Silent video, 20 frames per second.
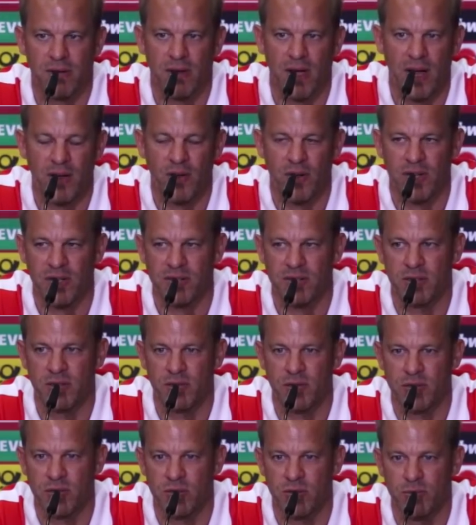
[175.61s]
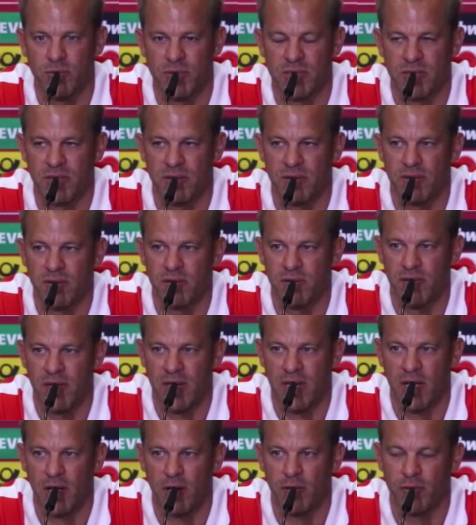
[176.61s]
einer oder anderen Situation ein bisschen
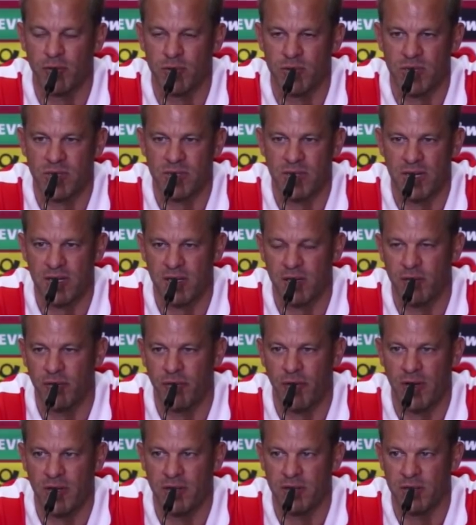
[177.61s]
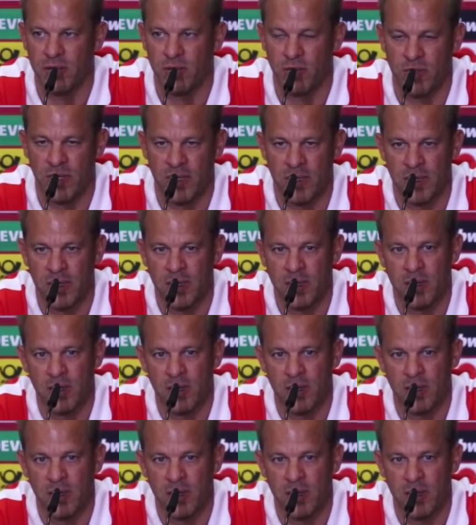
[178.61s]
weniger auf unsere Seite gefallen sind. Und dann,